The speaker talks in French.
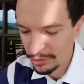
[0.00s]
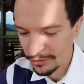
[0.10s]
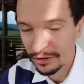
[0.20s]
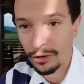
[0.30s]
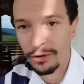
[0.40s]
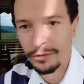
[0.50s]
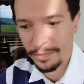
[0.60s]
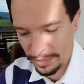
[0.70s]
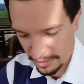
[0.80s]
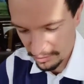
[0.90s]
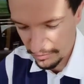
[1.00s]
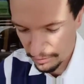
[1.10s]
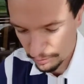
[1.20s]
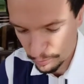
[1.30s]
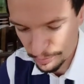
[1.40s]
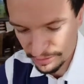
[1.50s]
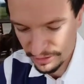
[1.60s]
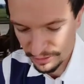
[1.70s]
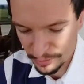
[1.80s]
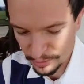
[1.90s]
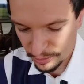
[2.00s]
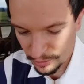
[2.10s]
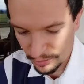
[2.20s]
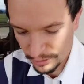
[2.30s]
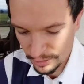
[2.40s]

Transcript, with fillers: je vais en, couper et puis en,